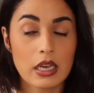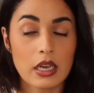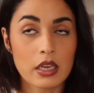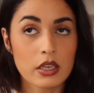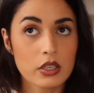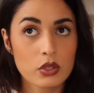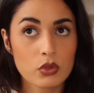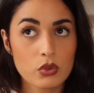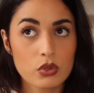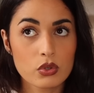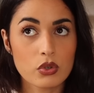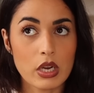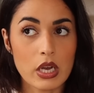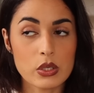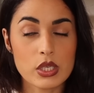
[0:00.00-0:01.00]
äh, genügend
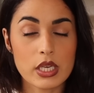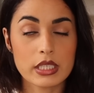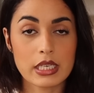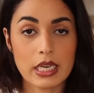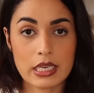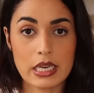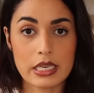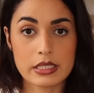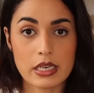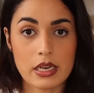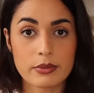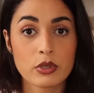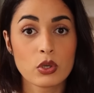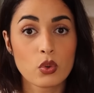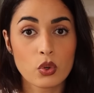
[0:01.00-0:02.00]
oder ausreichend erklärt
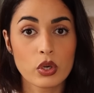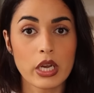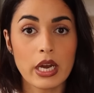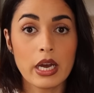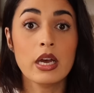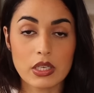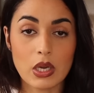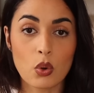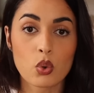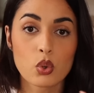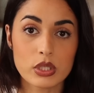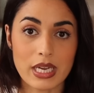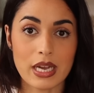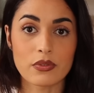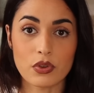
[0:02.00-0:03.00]
habe oder
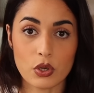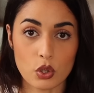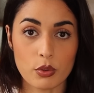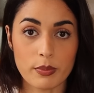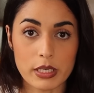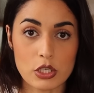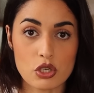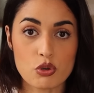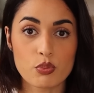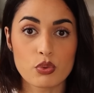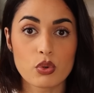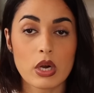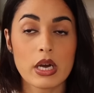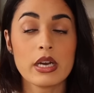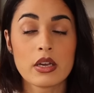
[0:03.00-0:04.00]
wiederholt einfach nochmal die
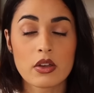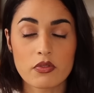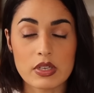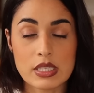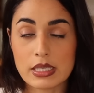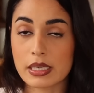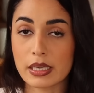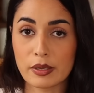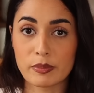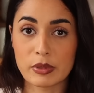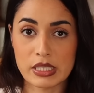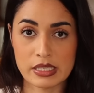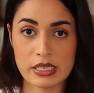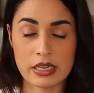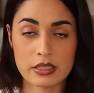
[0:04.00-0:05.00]
Spur, was ich eben
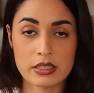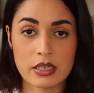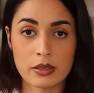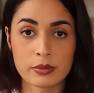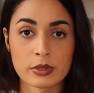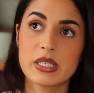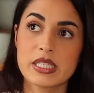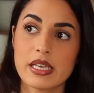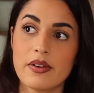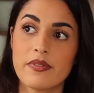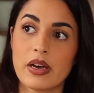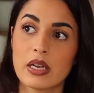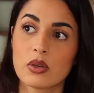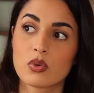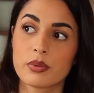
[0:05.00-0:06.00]
gesagt habe. Bisher
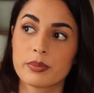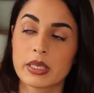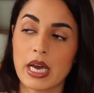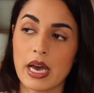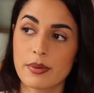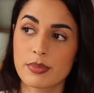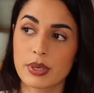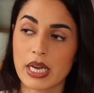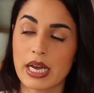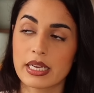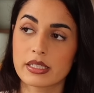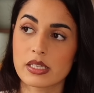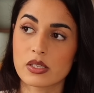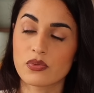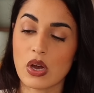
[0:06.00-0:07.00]
war nur im Iran
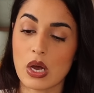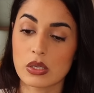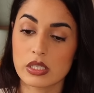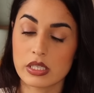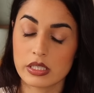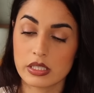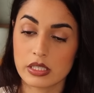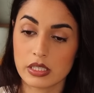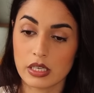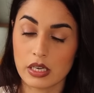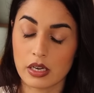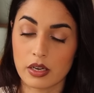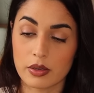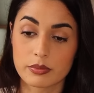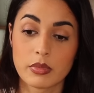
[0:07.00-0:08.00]
bekannt, dass Frauen sich die
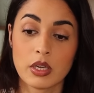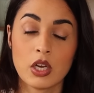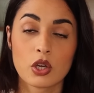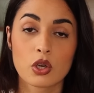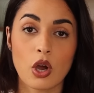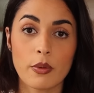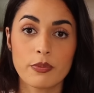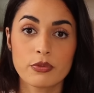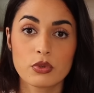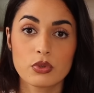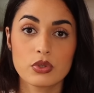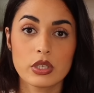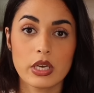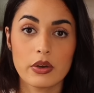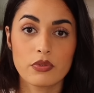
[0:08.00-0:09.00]
ähm,
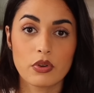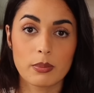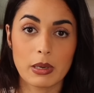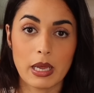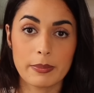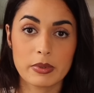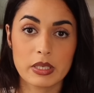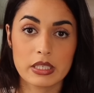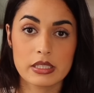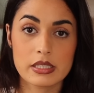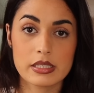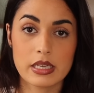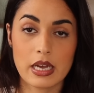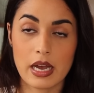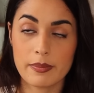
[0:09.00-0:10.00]
Kopftücher vom Leib
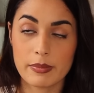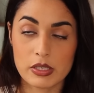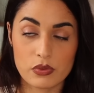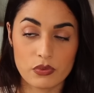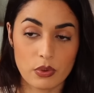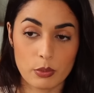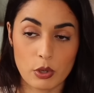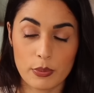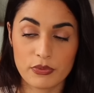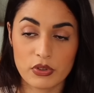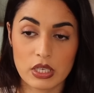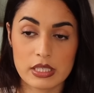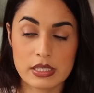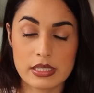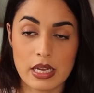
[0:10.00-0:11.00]
gerissen haben, also vom Kopf
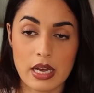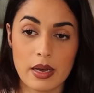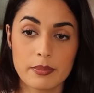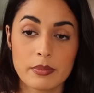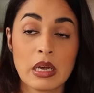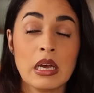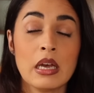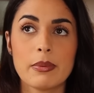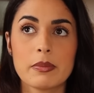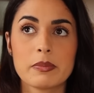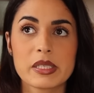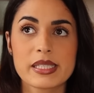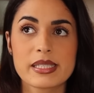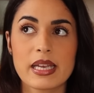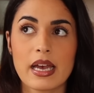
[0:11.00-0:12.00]
gerissen haben, aber
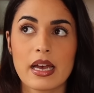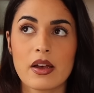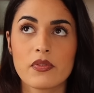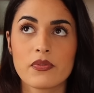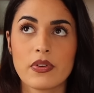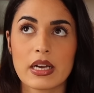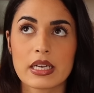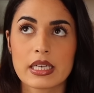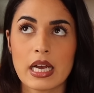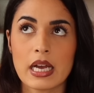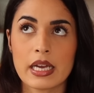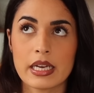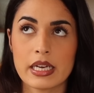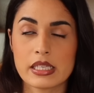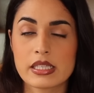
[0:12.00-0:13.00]
bisher war gar
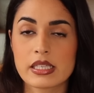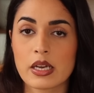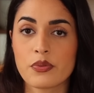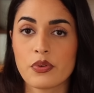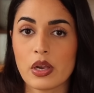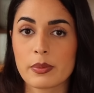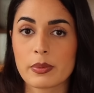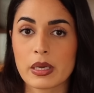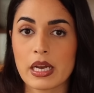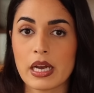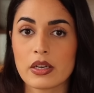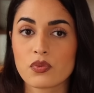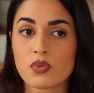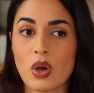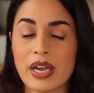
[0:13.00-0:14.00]
kein einziger Fall
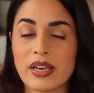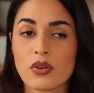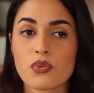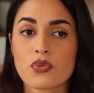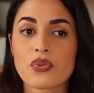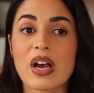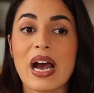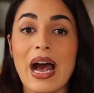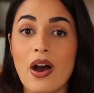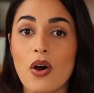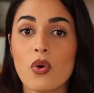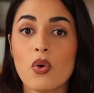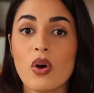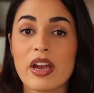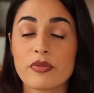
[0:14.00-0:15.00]
bekannt, wo eine
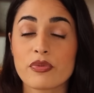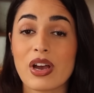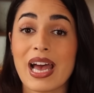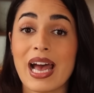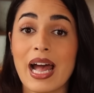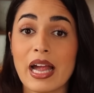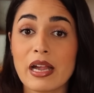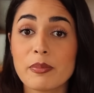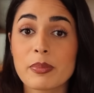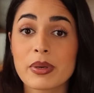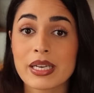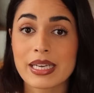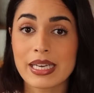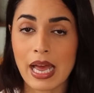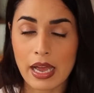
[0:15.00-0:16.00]
Frau einfach
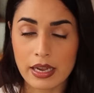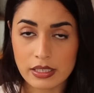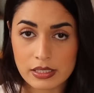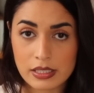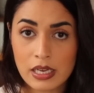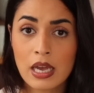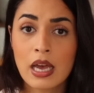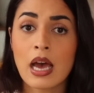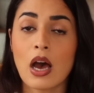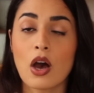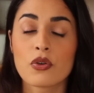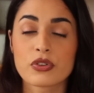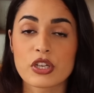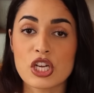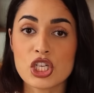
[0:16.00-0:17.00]
halbnackt
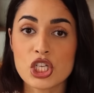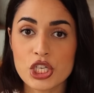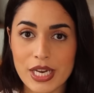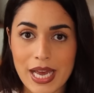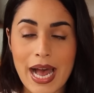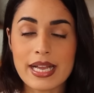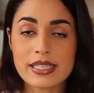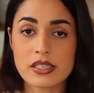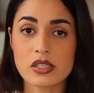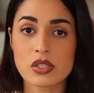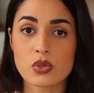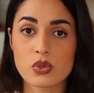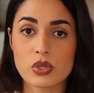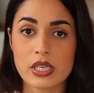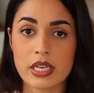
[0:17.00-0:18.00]
auf der Straße
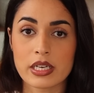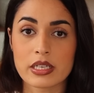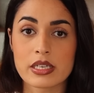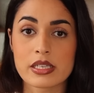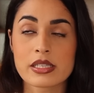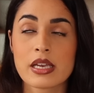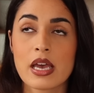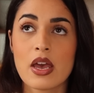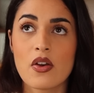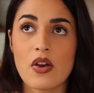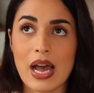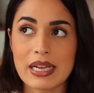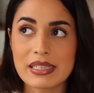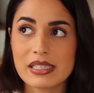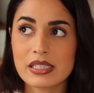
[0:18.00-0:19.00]
zu sehen ist
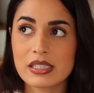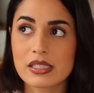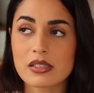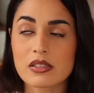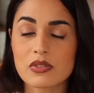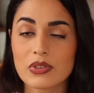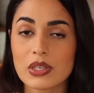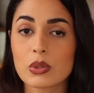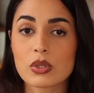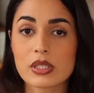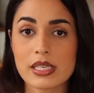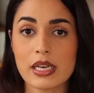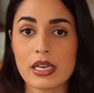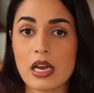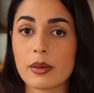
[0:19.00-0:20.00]
als ich dieses Video
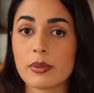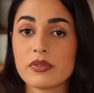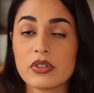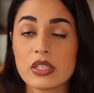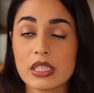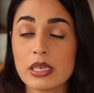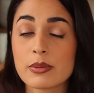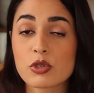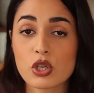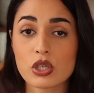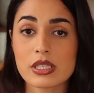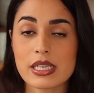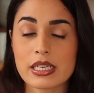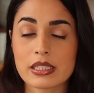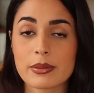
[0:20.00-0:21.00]
gesehen habe, wie ich eben schon
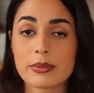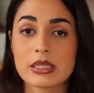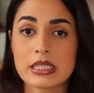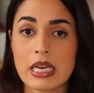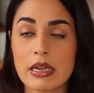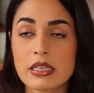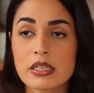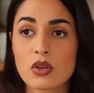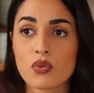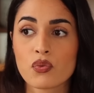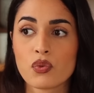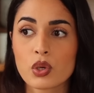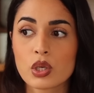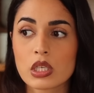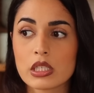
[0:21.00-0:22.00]
gesagt habe, ich hatte
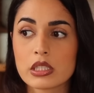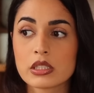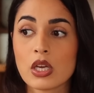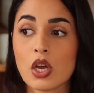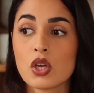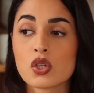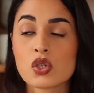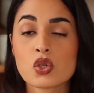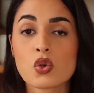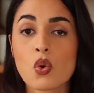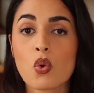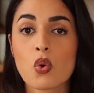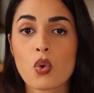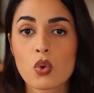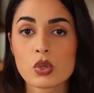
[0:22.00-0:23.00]
wirklich so
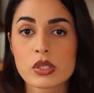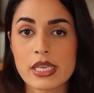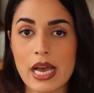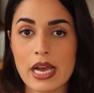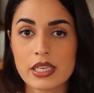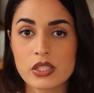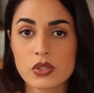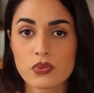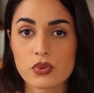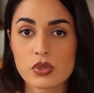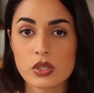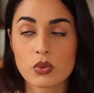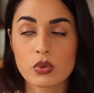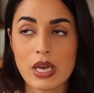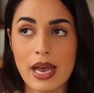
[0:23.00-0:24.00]
große Angst für
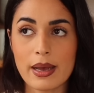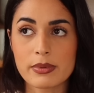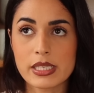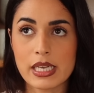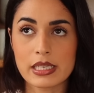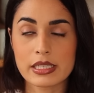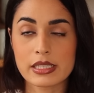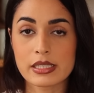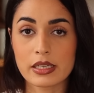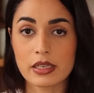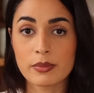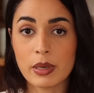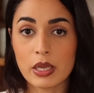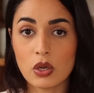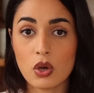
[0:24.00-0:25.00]
sie und habe es ehrlich gesagt
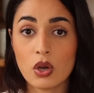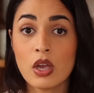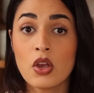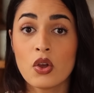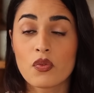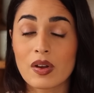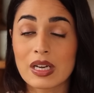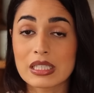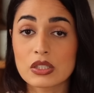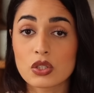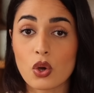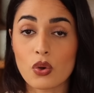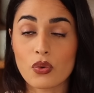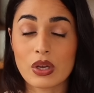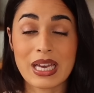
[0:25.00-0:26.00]
immer noch, weil ich
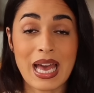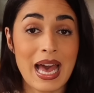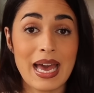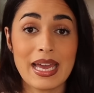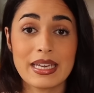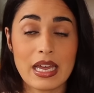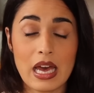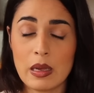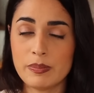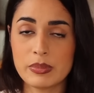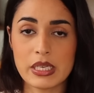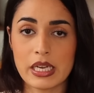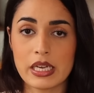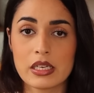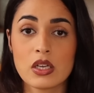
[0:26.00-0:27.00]
noch kein
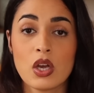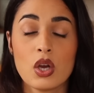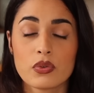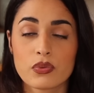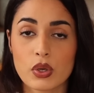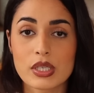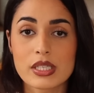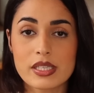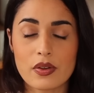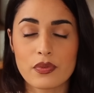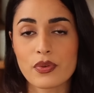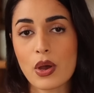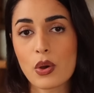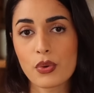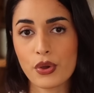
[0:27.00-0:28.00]
Update von dieser
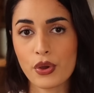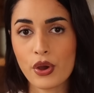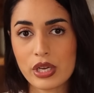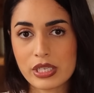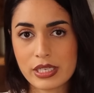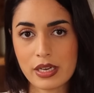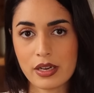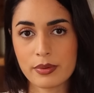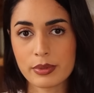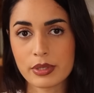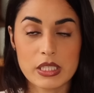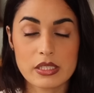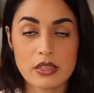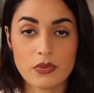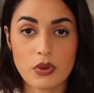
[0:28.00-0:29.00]
Frau gehört habe. Bei
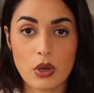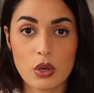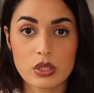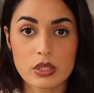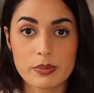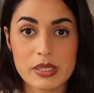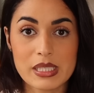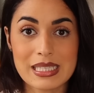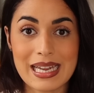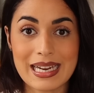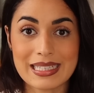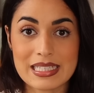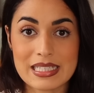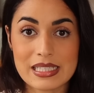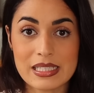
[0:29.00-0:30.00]
dieser Frau, die bislang
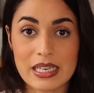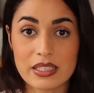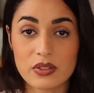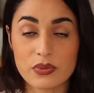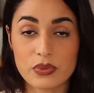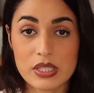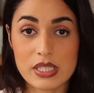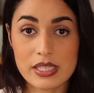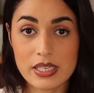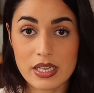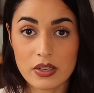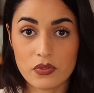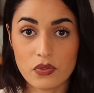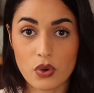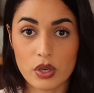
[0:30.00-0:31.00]
nicht
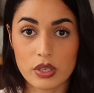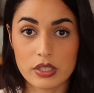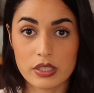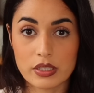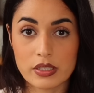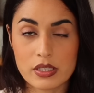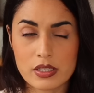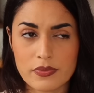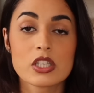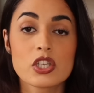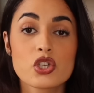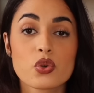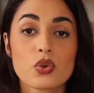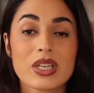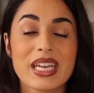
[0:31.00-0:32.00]
identifiziert worden ist, sie
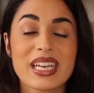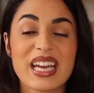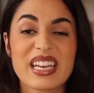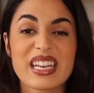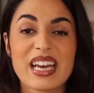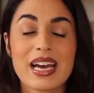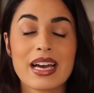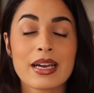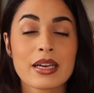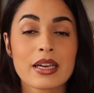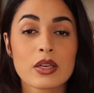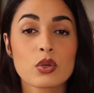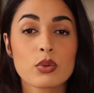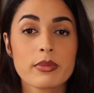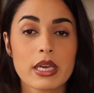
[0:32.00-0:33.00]
studiert an der
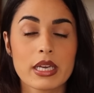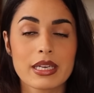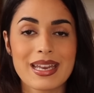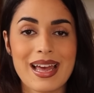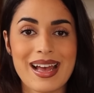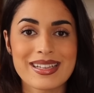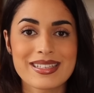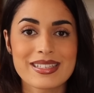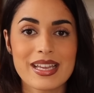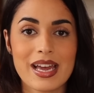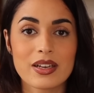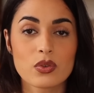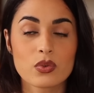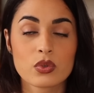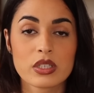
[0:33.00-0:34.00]
renommierten
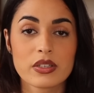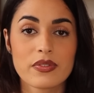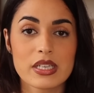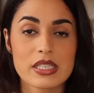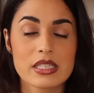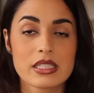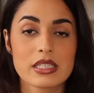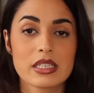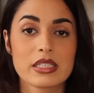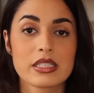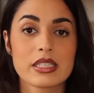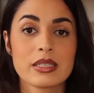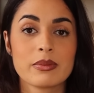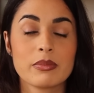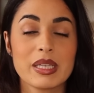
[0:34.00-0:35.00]
Assad-Universität
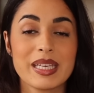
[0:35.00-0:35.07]
im